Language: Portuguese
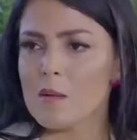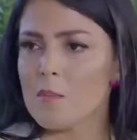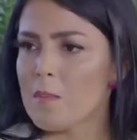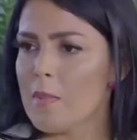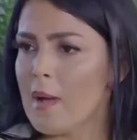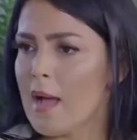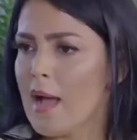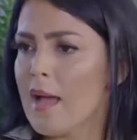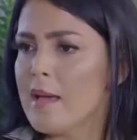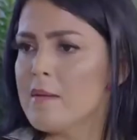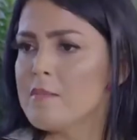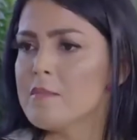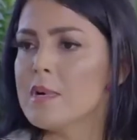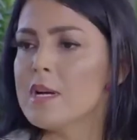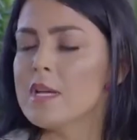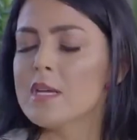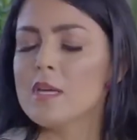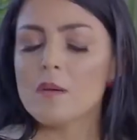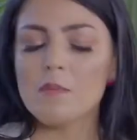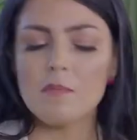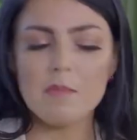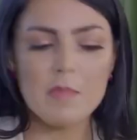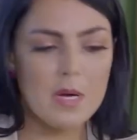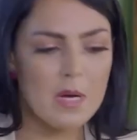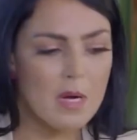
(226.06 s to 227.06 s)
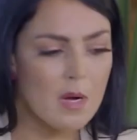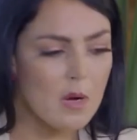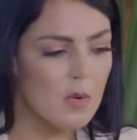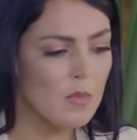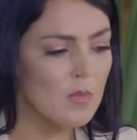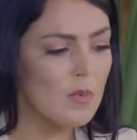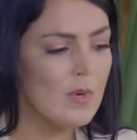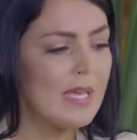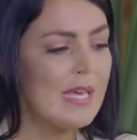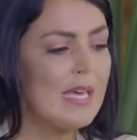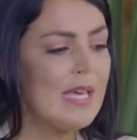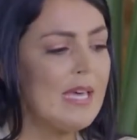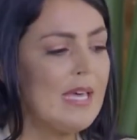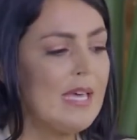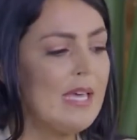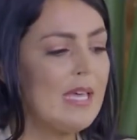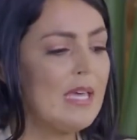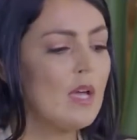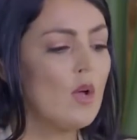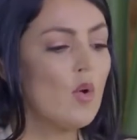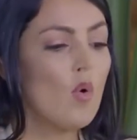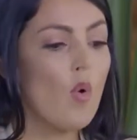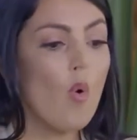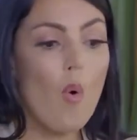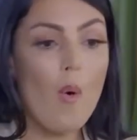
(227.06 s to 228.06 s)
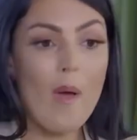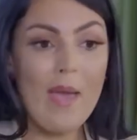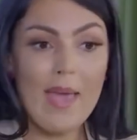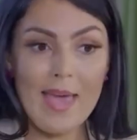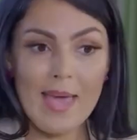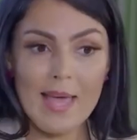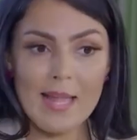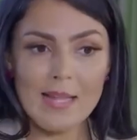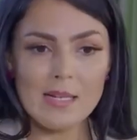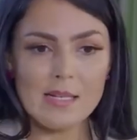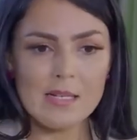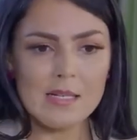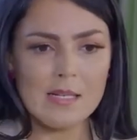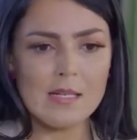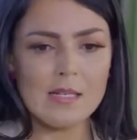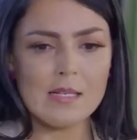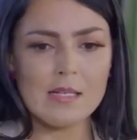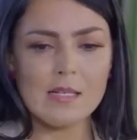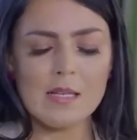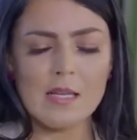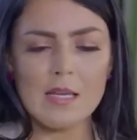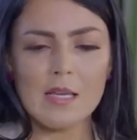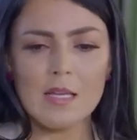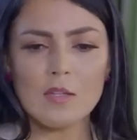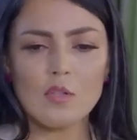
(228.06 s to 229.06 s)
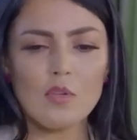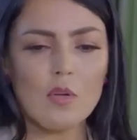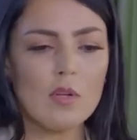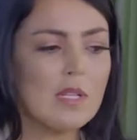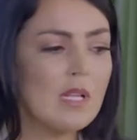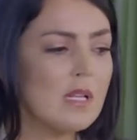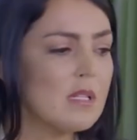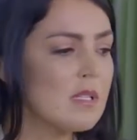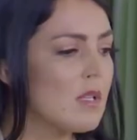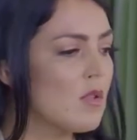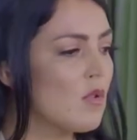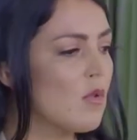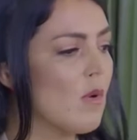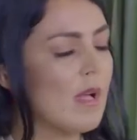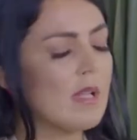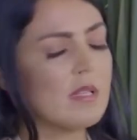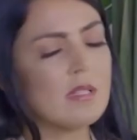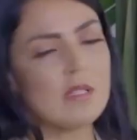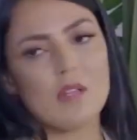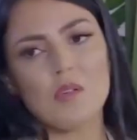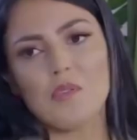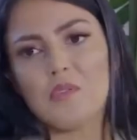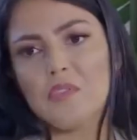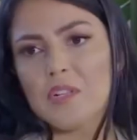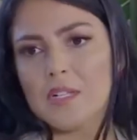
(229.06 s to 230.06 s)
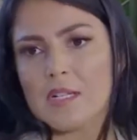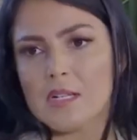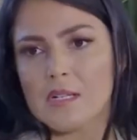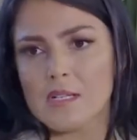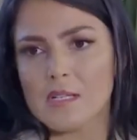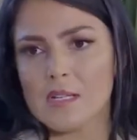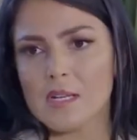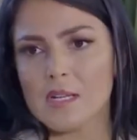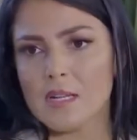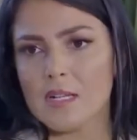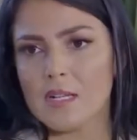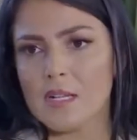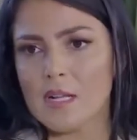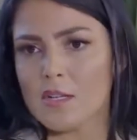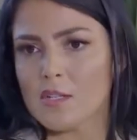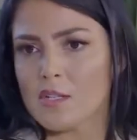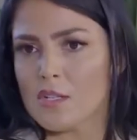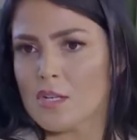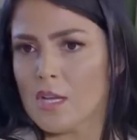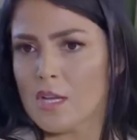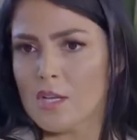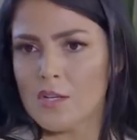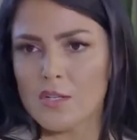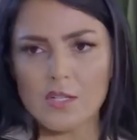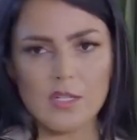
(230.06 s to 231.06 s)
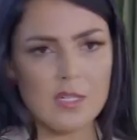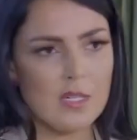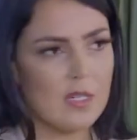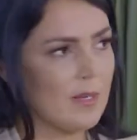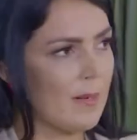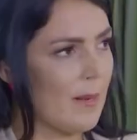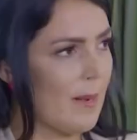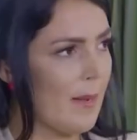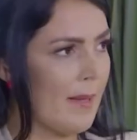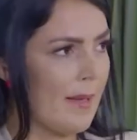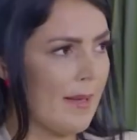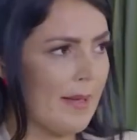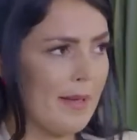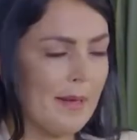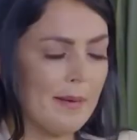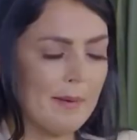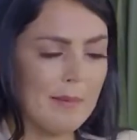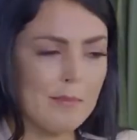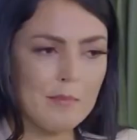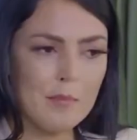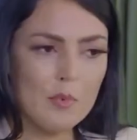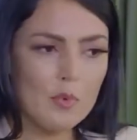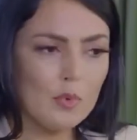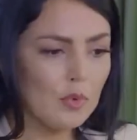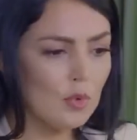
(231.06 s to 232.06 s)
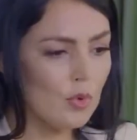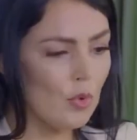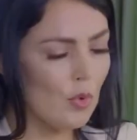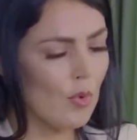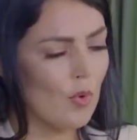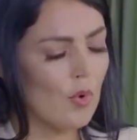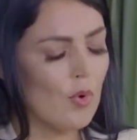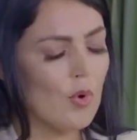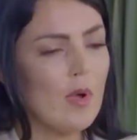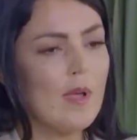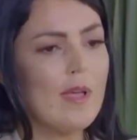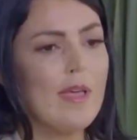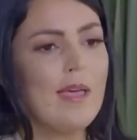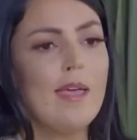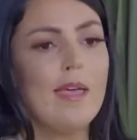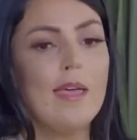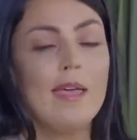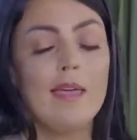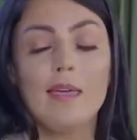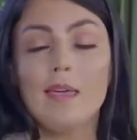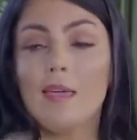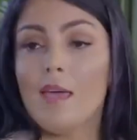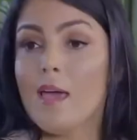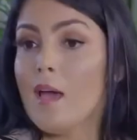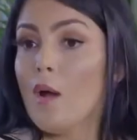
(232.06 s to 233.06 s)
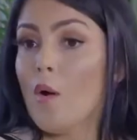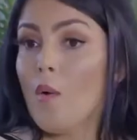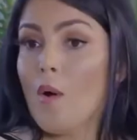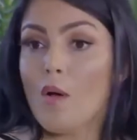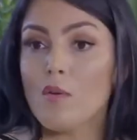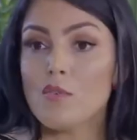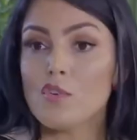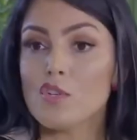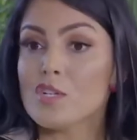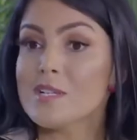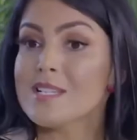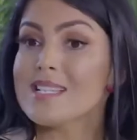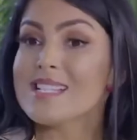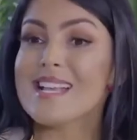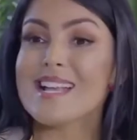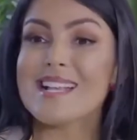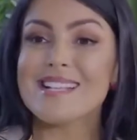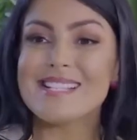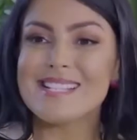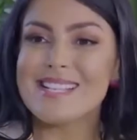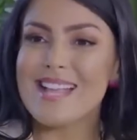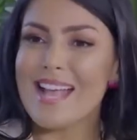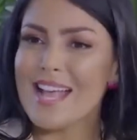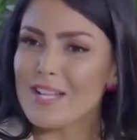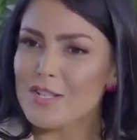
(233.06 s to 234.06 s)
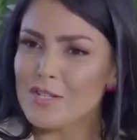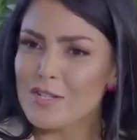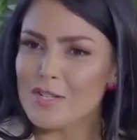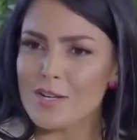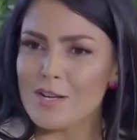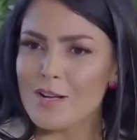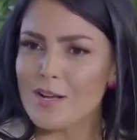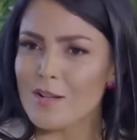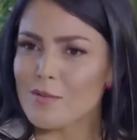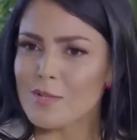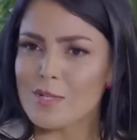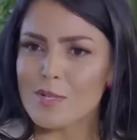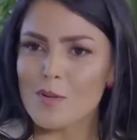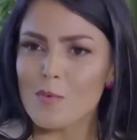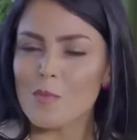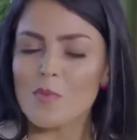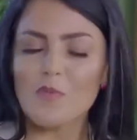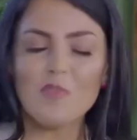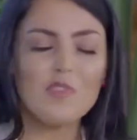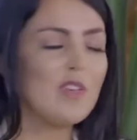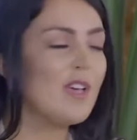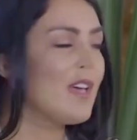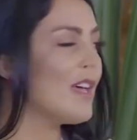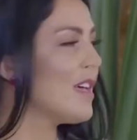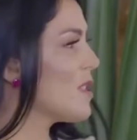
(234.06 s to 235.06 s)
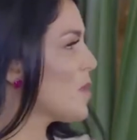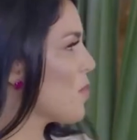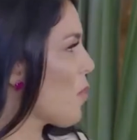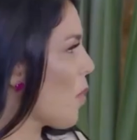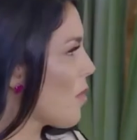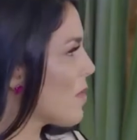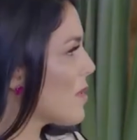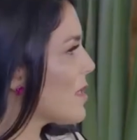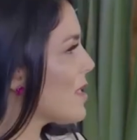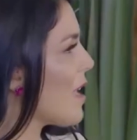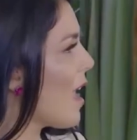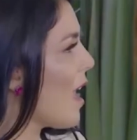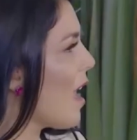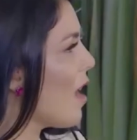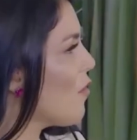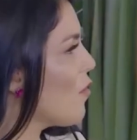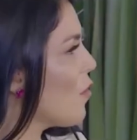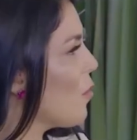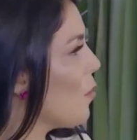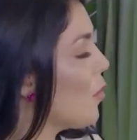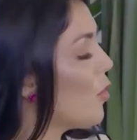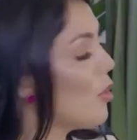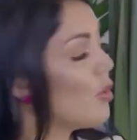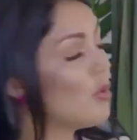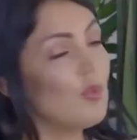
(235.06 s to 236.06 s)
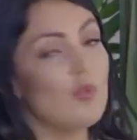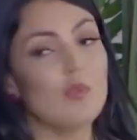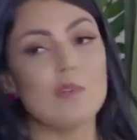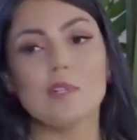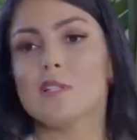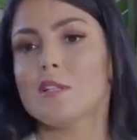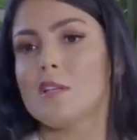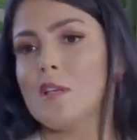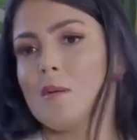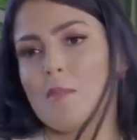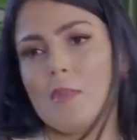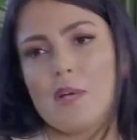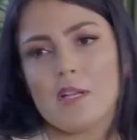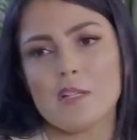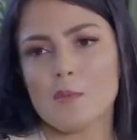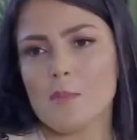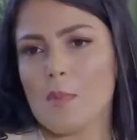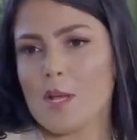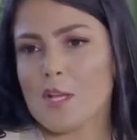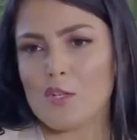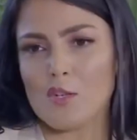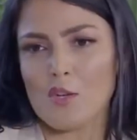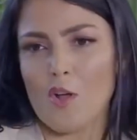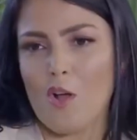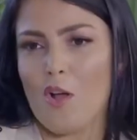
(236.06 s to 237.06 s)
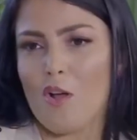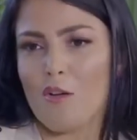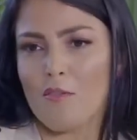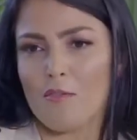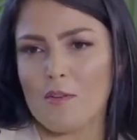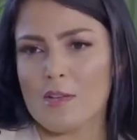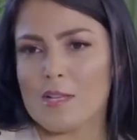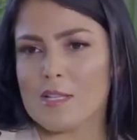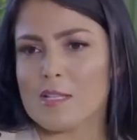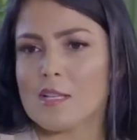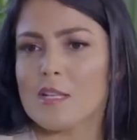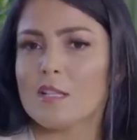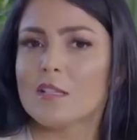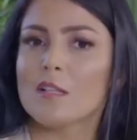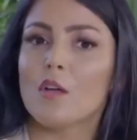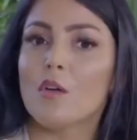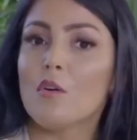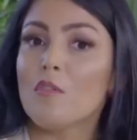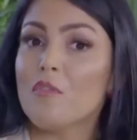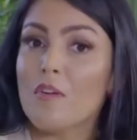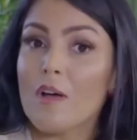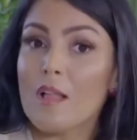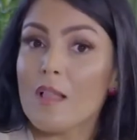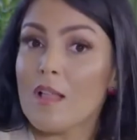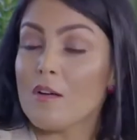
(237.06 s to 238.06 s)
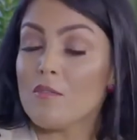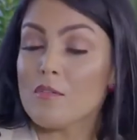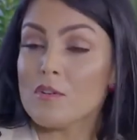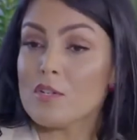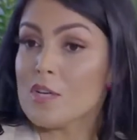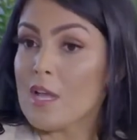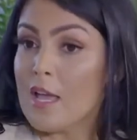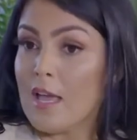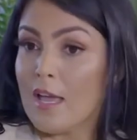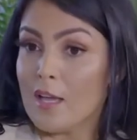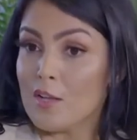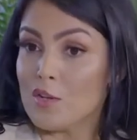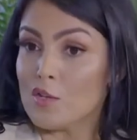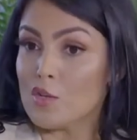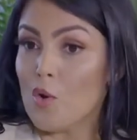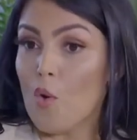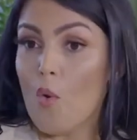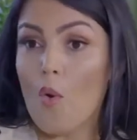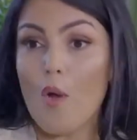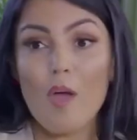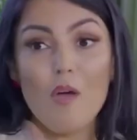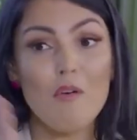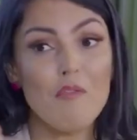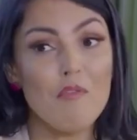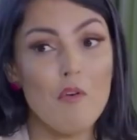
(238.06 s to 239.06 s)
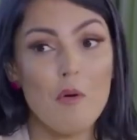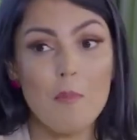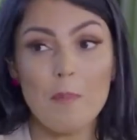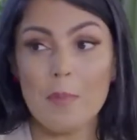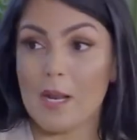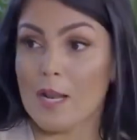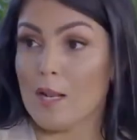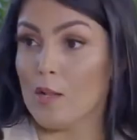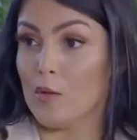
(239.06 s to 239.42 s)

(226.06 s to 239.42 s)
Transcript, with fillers: pai, você mãe, falou, irmão. É. E com eles, assim, toda a situação financeira da gente realmente é, mudou. E eu, aos 17 anos, eu me via responsável por duas irmãs mais jovens. Então eu falava, gente, ou eu vou para a